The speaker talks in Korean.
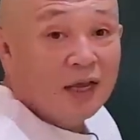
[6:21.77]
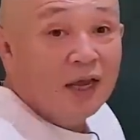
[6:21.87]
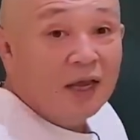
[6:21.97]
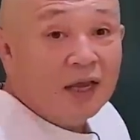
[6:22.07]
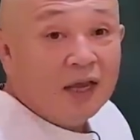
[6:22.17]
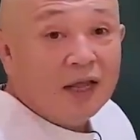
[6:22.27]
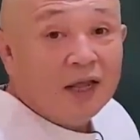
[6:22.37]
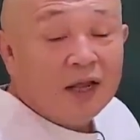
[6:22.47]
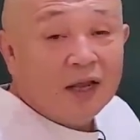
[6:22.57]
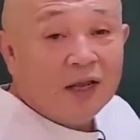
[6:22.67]
예?
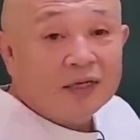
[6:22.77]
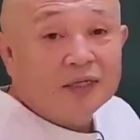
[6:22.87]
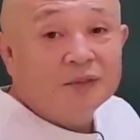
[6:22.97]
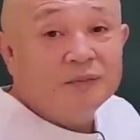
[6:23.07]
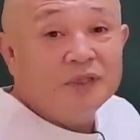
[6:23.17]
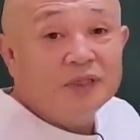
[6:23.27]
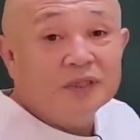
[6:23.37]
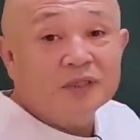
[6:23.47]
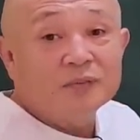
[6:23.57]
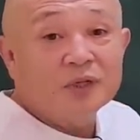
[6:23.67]
예, 금이
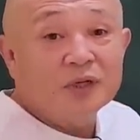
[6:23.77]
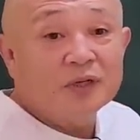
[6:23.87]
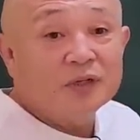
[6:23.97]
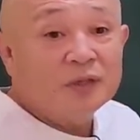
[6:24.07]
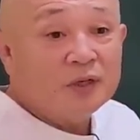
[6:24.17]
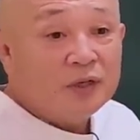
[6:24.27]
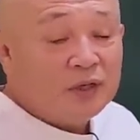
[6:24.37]
있으면